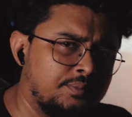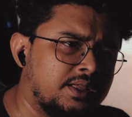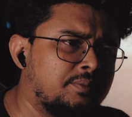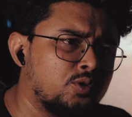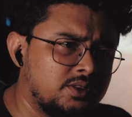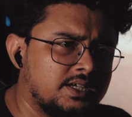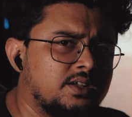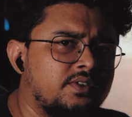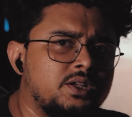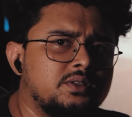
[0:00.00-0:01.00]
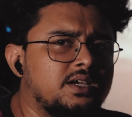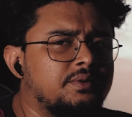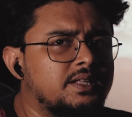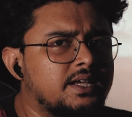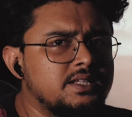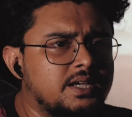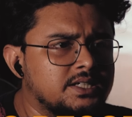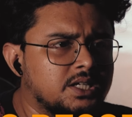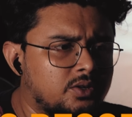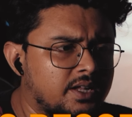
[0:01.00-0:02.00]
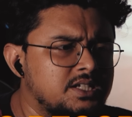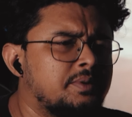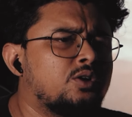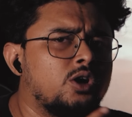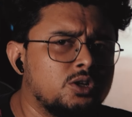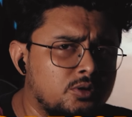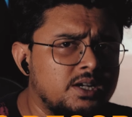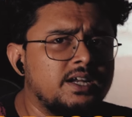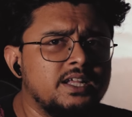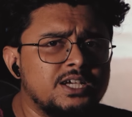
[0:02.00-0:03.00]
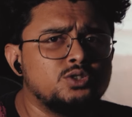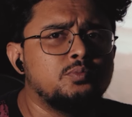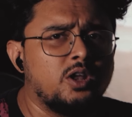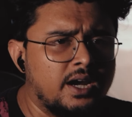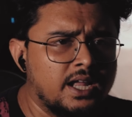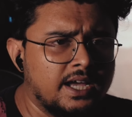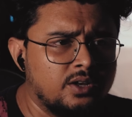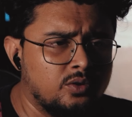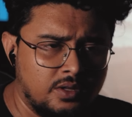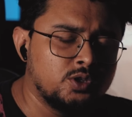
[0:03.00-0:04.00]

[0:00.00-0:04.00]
আপনারা প্রত্যেকটা ভিডিওতে আমাদেরকে জিজ্ঞাসা করেন যে ভাই কল কোয়ালিটি নিয়ে কিছু বলেন না কেন